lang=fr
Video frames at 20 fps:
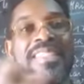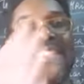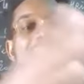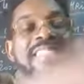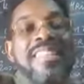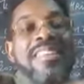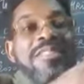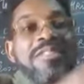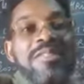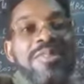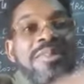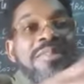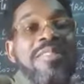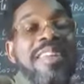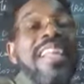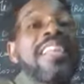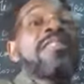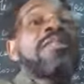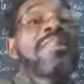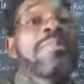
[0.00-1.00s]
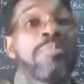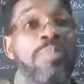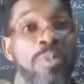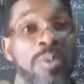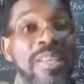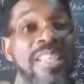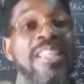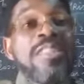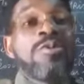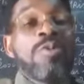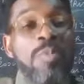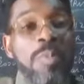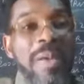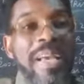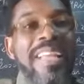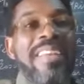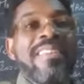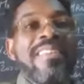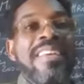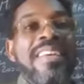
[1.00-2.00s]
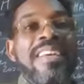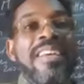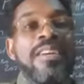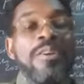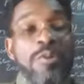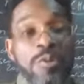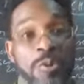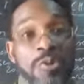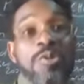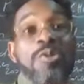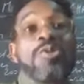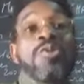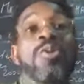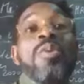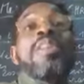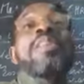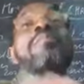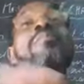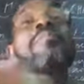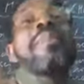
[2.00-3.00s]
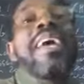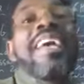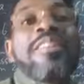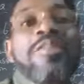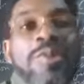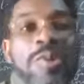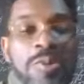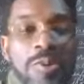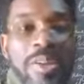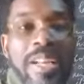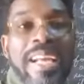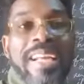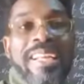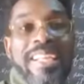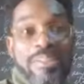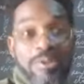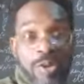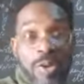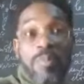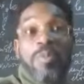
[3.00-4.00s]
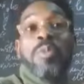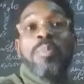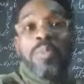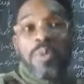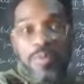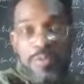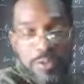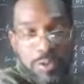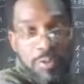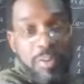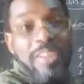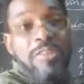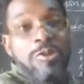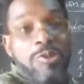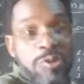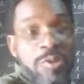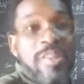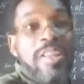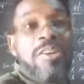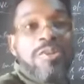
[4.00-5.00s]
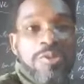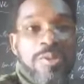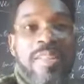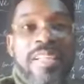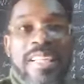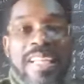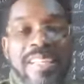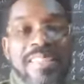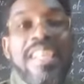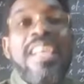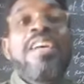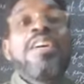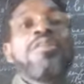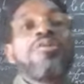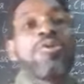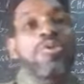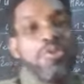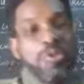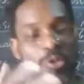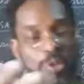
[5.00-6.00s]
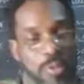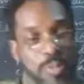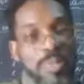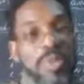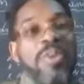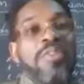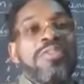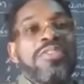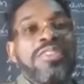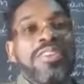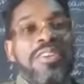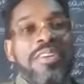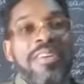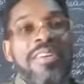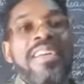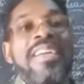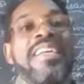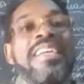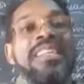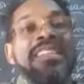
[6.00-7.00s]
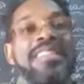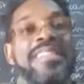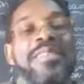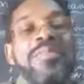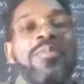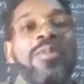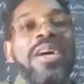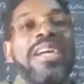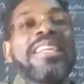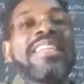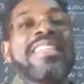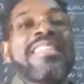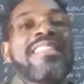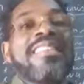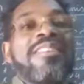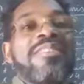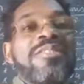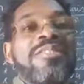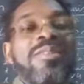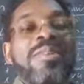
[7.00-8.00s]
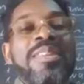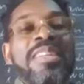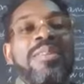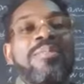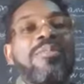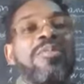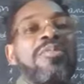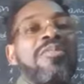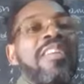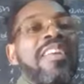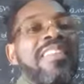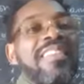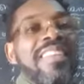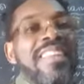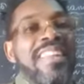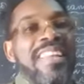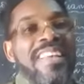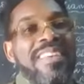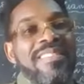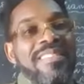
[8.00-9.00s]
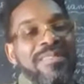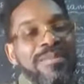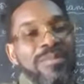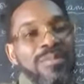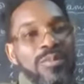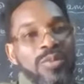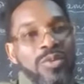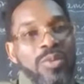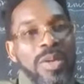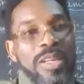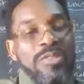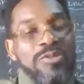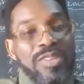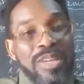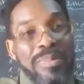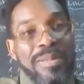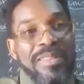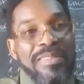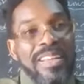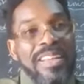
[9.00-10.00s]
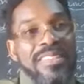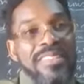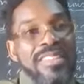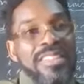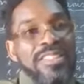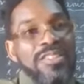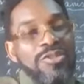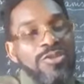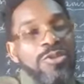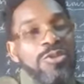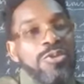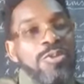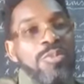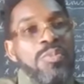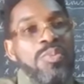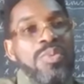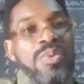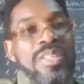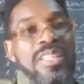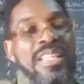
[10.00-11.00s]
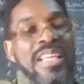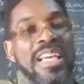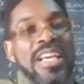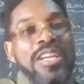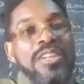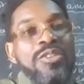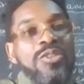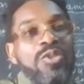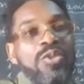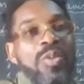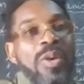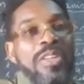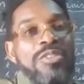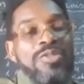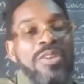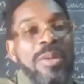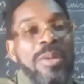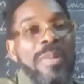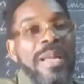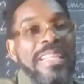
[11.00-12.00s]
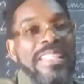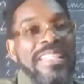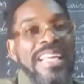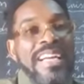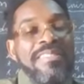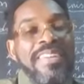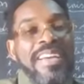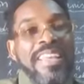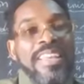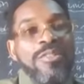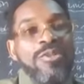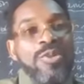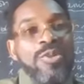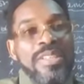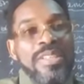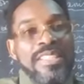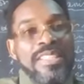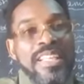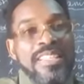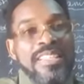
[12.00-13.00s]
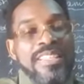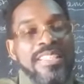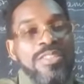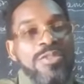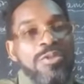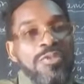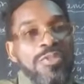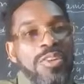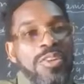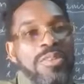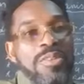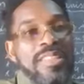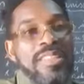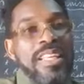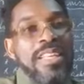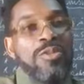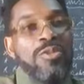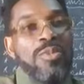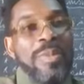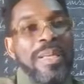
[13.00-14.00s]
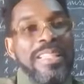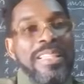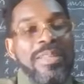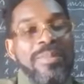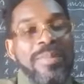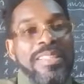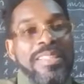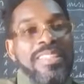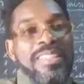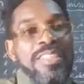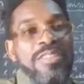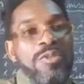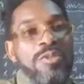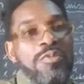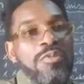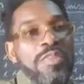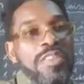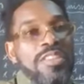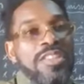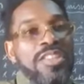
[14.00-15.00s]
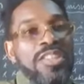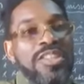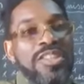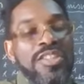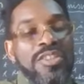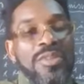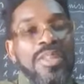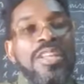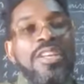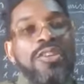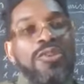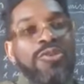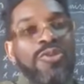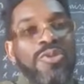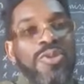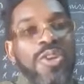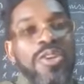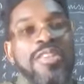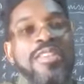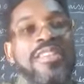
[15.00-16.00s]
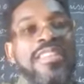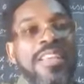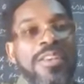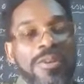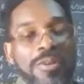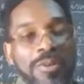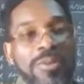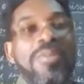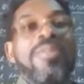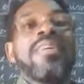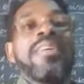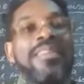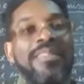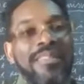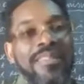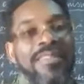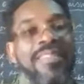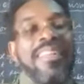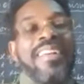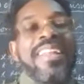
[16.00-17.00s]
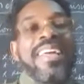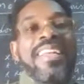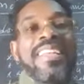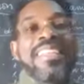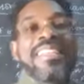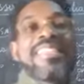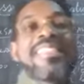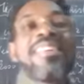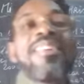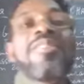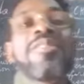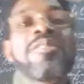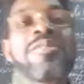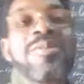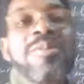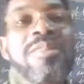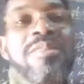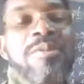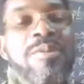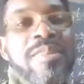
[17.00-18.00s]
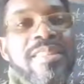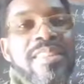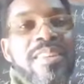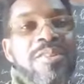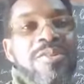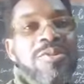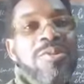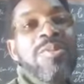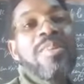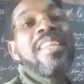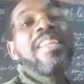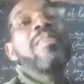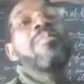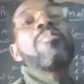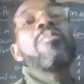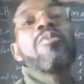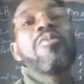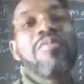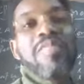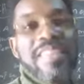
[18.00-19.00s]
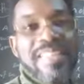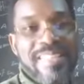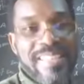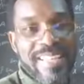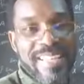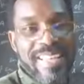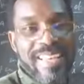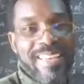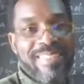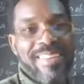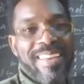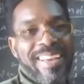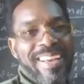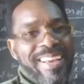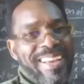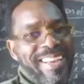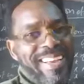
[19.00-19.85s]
Ils sanctionnent. Voilà, c'est pour qu'ils se prennent. Eux, ce sont les maîtres de la classe. Comme le professeur, ouais, je suis dans une classe. Je suis le professeur. C'est moi qui sanctionne les mauvais élèves. Toi, tu as bavardé, je te punis. Toi, tu as mal travaillé ton exercice de français, de mathématiques, de physique. Je te donne zéro. Voilà, les sanctions. Ils vont sanctionner les mauvais élèves.